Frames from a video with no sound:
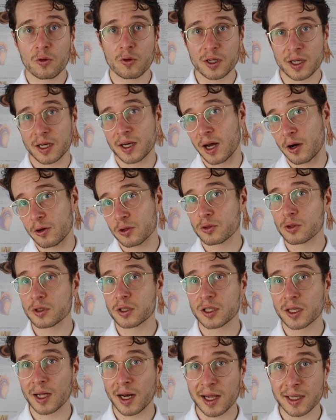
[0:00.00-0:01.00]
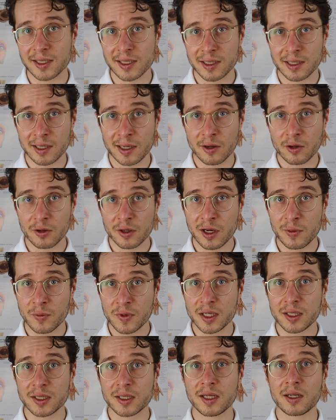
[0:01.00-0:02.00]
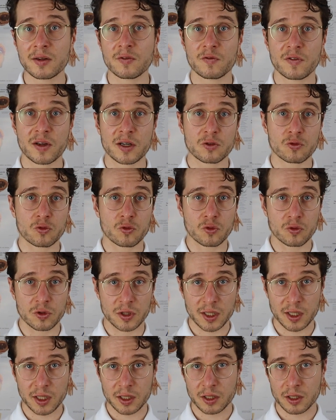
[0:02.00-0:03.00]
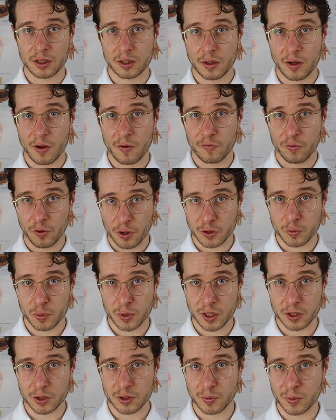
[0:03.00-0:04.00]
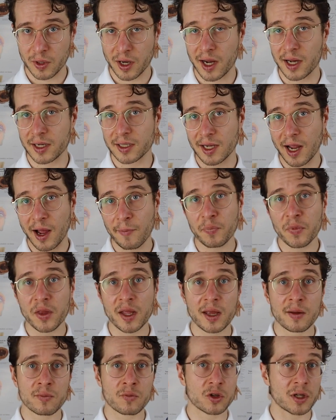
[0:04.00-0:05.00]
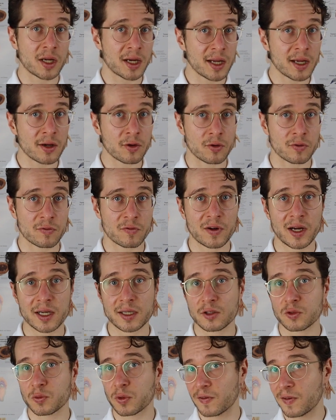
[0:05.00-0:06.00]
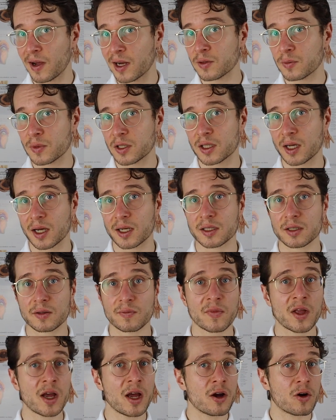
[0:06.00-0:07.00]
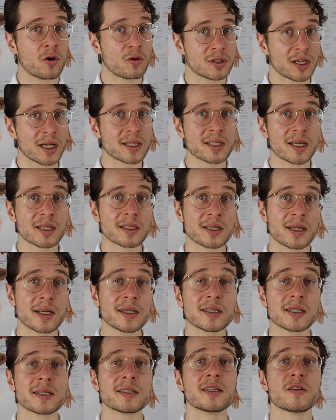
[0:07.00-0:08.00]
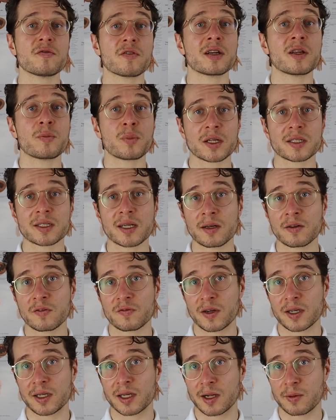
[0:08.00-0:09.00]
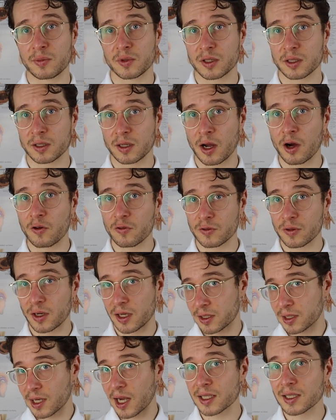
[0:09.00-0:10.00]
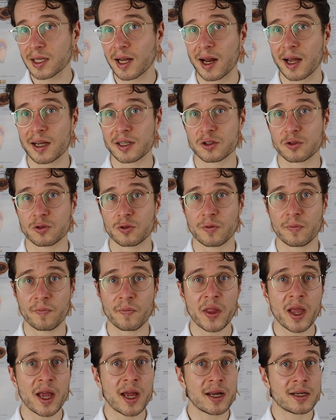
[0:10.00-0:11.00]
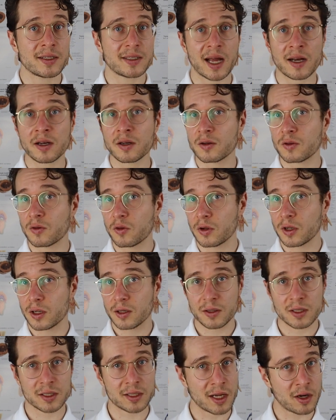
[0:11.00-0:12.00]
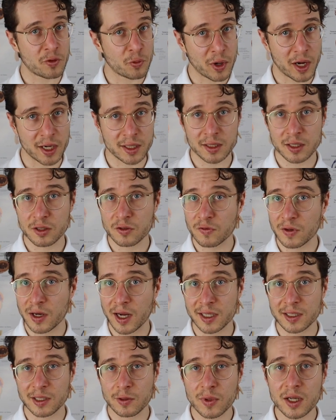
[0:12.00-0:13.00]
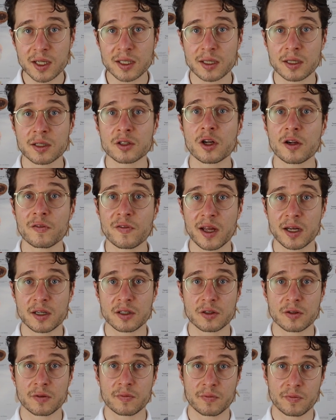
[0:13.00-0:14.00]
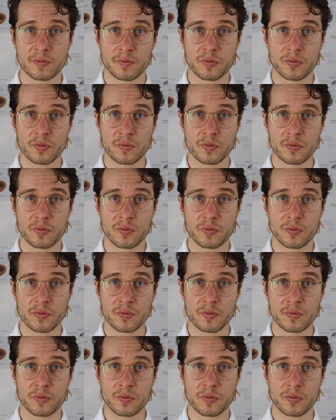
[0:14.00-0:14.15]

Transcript: Und genauso ist es ja letztlich dann auch in der Medizin, wenn du dich fortbildest im Bereich Abnehmen und Ernährung, vielleicht aus privatem Interesse, und das jetzt intensiv an die Patienten weitergibst, auch als Kassenleistung, dann ist deine Praxis vielleicht demnächst insolvent.